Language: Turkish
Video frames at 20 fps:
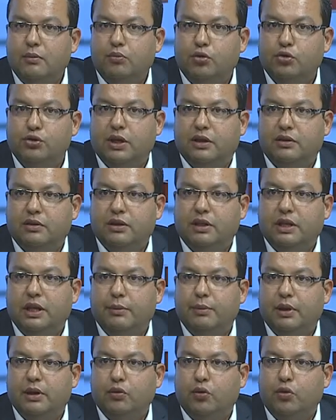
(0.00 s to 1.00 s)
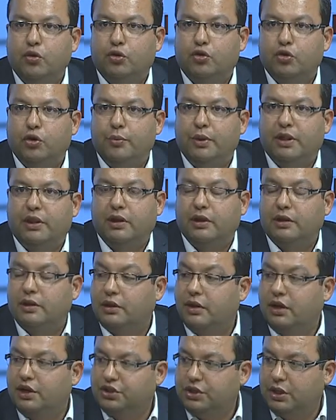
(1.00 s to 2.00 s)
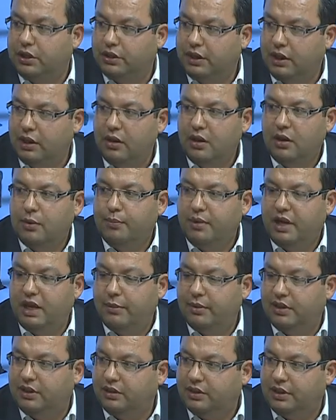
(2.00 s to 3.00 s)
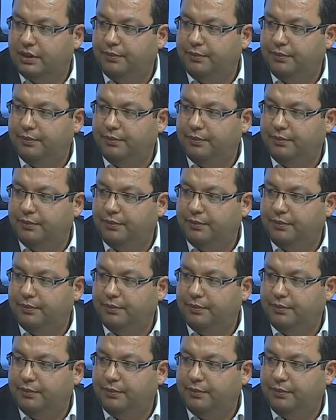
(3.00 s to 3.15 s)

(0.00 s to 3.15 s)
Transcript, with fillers: Kozantı'dan hemen 10 kilometre kadar aşağıda Belemedik'te.